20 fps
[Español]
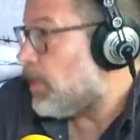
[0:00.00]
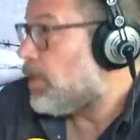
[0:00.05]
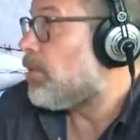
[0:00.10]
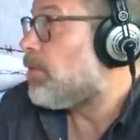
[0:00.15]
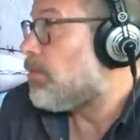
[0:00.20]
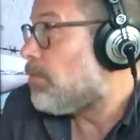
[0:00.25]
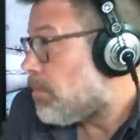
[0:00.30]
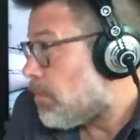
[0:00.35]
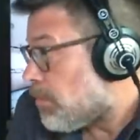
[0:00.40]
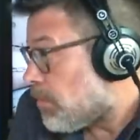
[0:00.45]

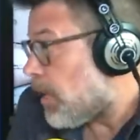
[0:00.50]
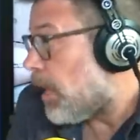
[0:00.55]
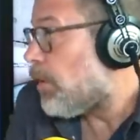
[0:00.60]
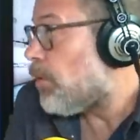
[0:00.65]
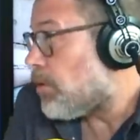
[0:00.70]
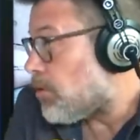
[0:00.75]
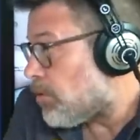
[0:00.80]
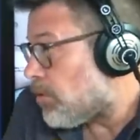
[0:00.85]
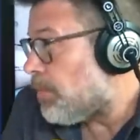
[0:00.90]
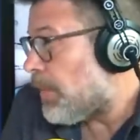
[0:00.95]
bueno,
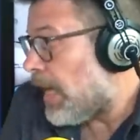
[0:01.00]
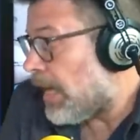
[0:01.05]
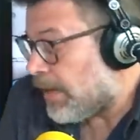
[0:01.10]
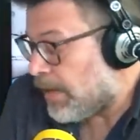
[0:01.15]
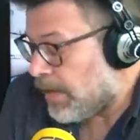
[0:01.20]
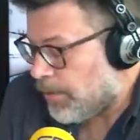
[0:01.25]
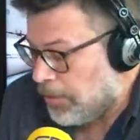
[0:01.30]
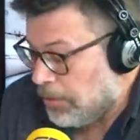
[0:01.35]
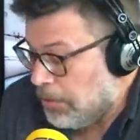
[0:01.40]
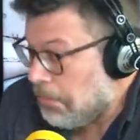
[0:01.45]
claro, eso me
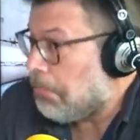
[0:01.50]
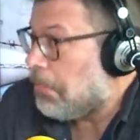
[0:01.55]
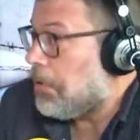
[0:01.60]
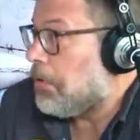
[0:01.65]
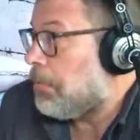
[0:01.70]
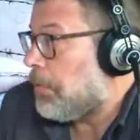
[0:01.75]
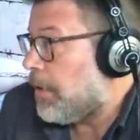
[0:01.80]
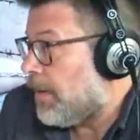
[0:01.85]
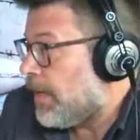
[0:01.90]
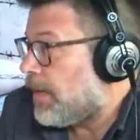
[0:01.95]
agarraba yo,
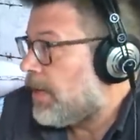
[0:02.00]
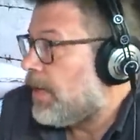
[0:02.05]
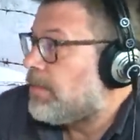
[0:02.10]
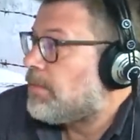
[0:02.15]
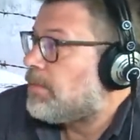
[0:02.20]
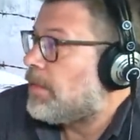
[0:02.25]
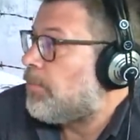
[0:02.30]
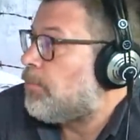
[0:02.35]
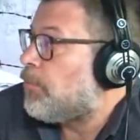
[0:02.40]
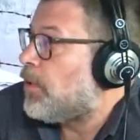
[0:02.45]
pero es verdad que
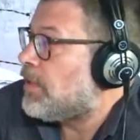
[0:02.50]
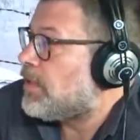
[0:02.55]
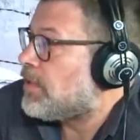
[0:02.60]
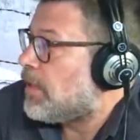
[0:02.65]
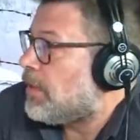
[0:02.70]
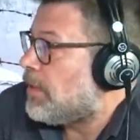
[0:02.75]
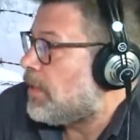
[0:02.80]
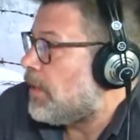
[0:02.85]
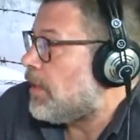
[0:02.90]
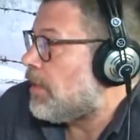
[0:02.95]
te puedes
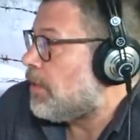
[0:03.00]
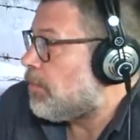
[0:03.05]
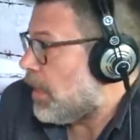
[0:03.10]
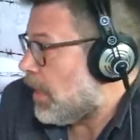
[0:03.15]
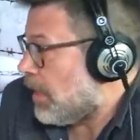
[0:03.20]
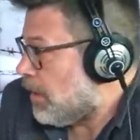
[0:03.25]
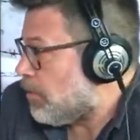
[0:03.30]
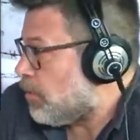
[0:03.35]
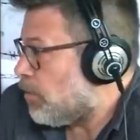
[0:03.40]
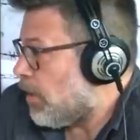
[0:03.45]
sentir
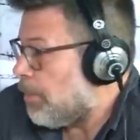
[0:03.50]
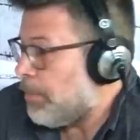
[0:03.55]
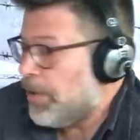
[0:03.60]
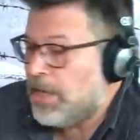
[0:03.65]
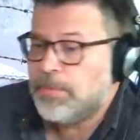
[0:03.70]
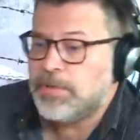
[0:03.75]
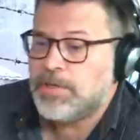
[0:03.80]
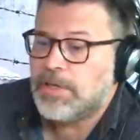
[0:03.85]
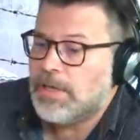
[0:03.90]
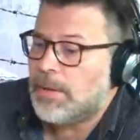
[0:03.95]
mal, ¿no? A mí
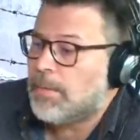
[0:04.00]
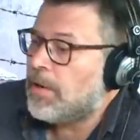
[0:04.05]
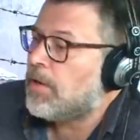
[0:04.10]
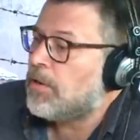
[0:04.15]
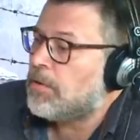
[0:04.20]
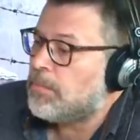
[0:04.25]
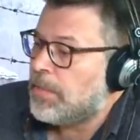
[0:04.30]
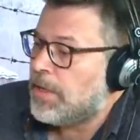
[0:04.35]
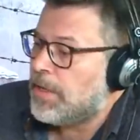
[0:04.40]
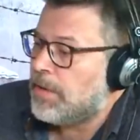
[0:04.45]
no me sienta mal
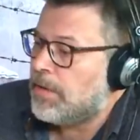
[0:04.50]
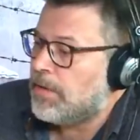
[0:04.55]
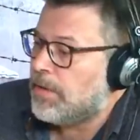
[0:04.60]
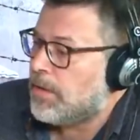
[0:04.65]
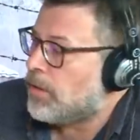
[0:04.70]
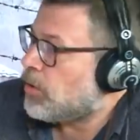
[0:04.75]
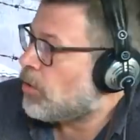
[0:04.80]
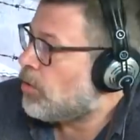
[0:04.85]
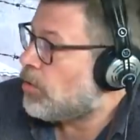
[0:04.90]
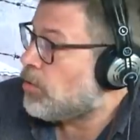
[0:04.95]
cuando me
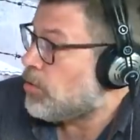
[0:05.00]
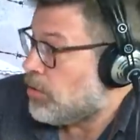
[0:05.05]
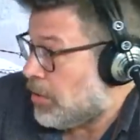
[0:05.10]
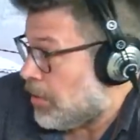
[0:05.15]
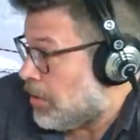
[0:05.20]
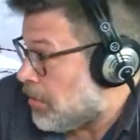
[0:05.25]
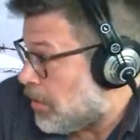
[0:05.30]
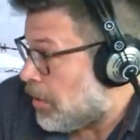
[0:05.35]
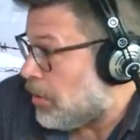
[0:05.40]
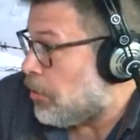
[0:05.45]
dicen rojo,
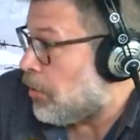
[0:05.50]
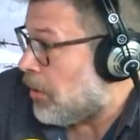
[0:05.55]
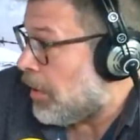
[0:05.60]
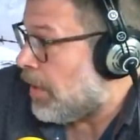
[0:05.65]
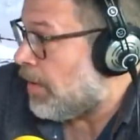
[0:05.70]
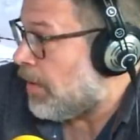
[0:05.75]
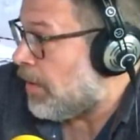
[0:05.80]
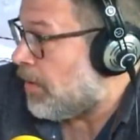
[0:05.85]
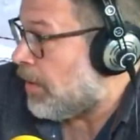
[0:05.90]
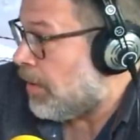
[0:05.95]
sin ser yo
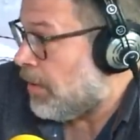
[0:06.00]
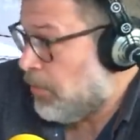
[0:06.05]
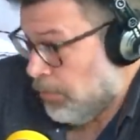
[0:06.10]
nada de